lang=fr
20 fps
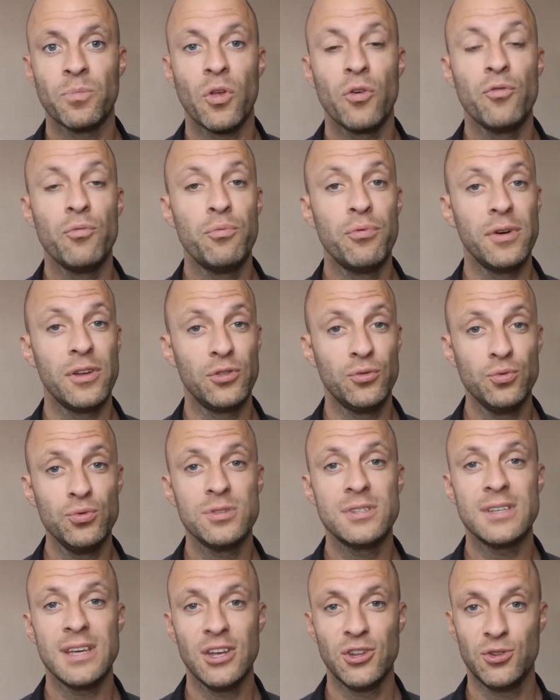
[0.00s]
vous pouvez
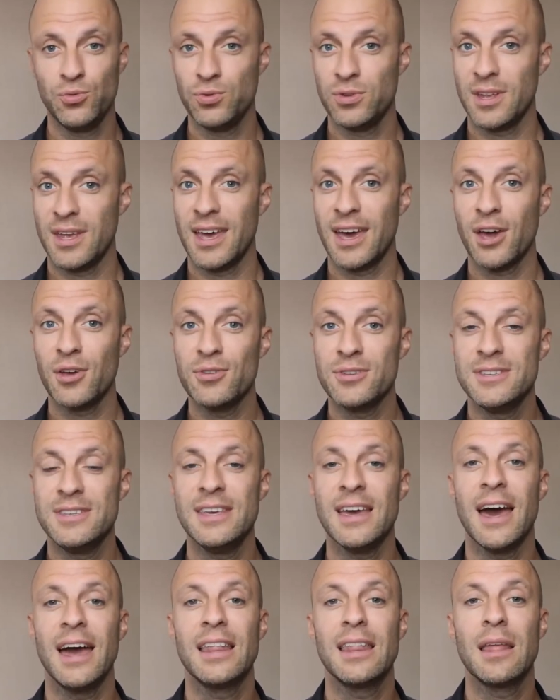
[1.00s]
tous et toutes
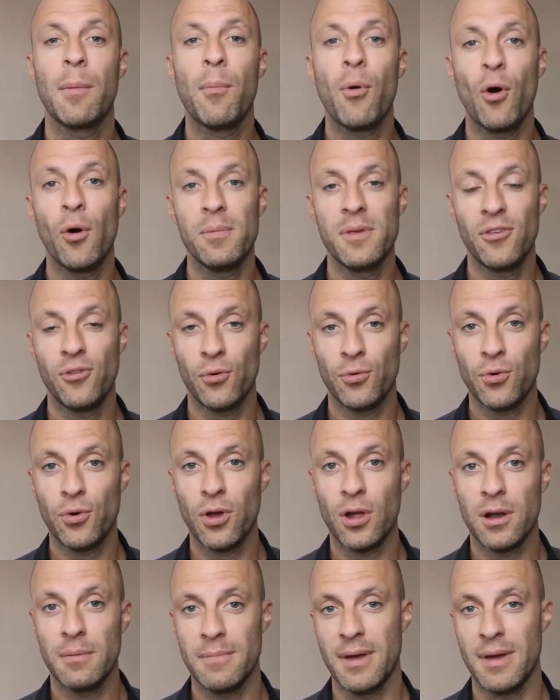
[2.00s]
réussir à être premier sur Google.